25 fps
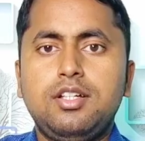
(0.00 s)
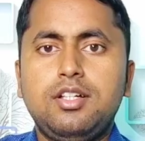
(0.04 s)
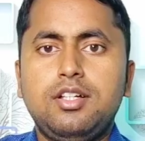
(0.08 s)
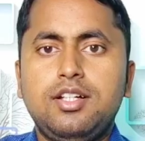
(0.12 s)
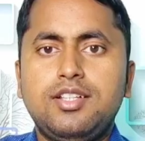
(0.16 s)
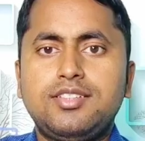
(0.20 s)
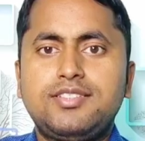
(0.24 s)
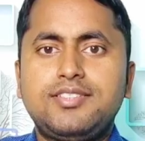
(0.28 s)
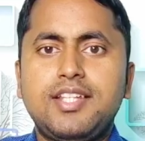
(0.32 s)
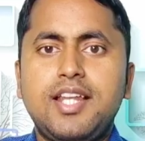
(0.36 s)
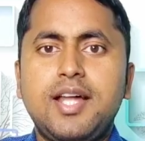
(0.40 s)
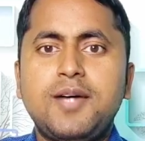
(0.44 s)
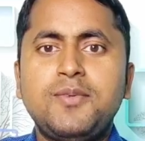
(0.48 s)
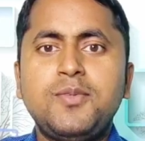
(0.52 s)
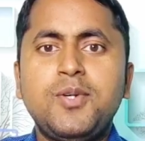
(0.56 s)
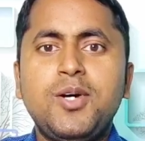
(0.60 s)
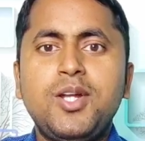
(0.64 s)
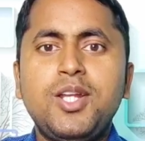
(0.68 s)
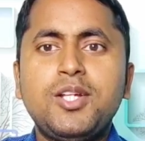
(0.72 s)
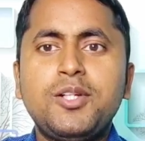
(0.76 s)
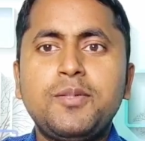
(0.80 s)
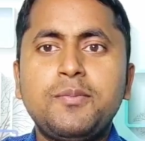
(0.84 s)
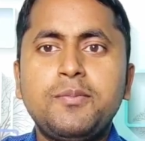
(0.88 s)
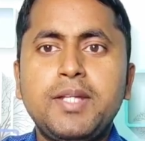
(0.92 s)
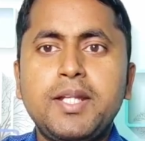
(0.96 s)
असलम
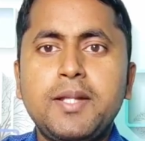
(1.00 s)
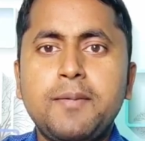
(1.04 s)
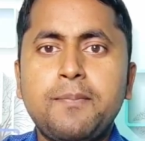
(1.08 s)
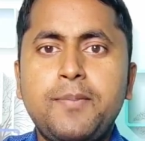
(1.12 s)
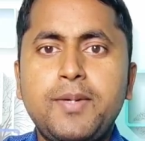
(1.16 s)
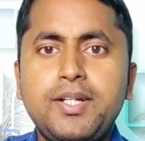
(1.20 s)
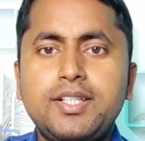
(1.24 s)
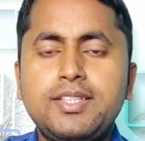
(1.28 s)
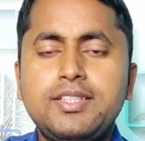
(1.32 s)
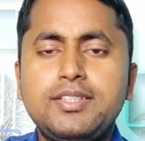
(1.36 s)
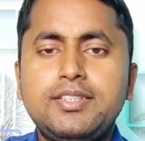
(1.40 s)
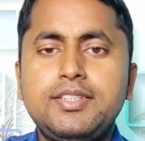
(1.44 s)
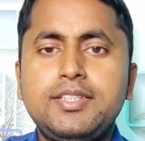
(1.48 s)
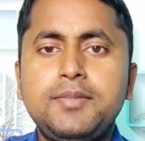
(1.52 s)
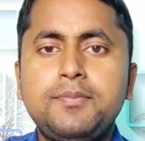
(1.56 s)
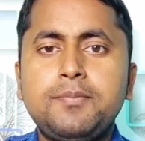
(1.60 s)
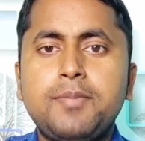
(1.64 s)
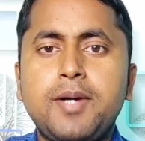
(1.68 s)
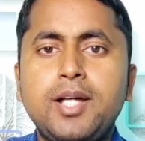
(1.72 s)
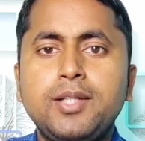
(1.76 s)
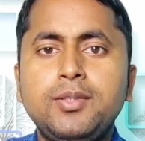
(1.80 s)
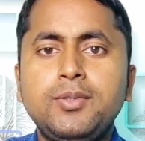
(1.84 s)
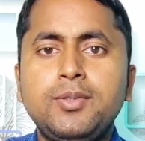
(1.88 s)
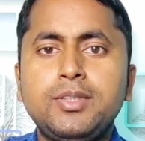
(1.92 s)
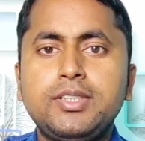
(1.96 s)
मेरे परदेसी
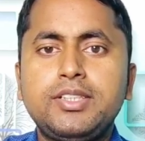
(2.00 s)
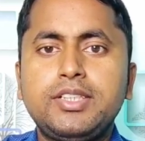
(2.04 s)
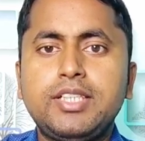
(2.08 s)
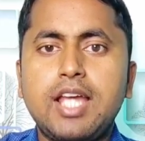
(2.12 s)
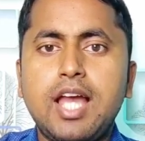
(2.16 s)
भाइयों